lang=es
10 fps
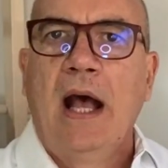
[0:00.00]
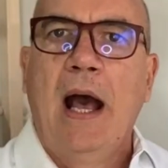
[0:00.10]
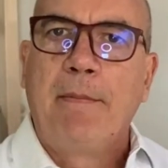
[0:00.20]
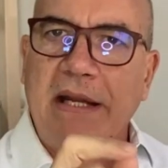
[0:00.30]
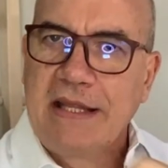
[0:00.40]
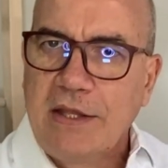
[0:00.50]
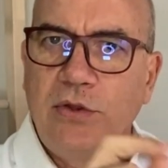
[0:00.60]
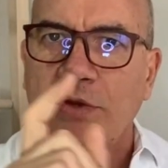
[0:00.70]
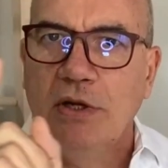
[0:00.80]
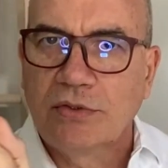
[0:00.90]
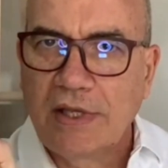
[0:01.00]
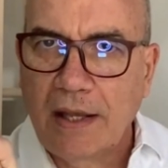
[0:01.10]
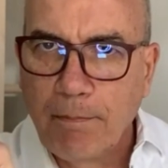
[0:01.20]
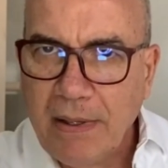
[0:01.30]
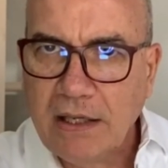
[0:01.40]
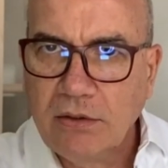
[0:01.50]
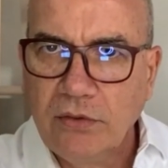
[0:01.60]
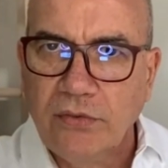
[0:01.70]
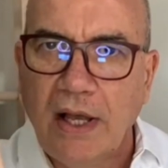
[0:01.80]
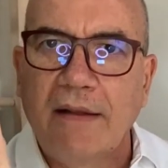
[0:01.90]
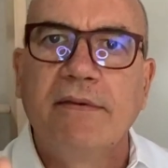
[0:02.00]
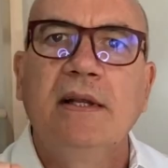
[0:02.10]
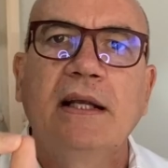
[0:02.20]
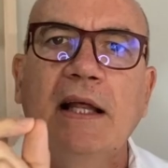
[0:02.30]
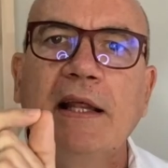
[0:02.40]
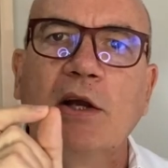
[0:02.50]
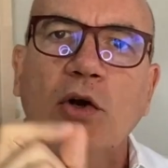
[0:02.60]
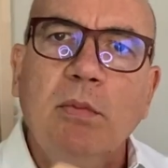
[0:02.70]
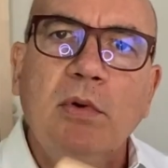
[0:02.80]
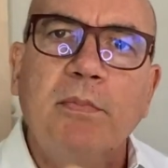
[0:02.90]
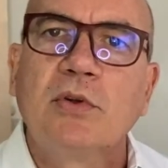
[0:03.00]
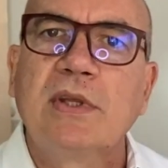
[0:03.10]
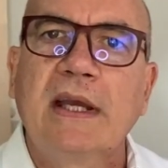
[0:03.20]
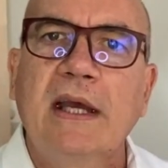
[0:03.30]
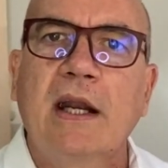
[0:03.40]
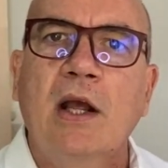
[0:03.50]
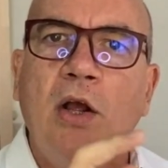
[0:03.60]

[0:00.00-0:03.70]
aprendiendo de los expertos acerca de cómo proteger